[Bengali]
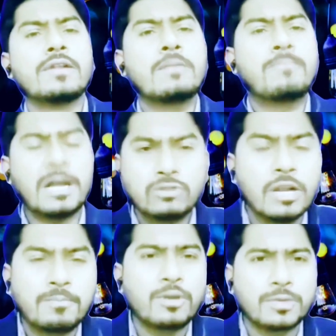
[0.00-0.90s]

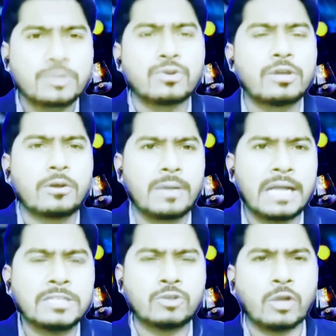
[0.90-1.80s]
নির্বাচনের পরিবেশ তৈরি করবে
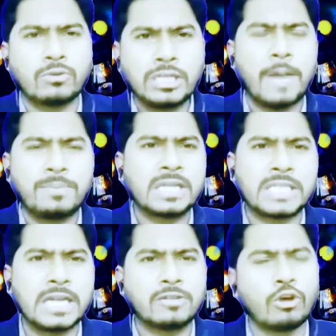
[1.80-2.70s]
কাজে ততদিন আপনারা
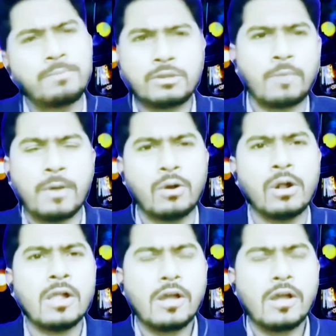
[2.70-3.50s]
চাইলে তল্পি তল্পাও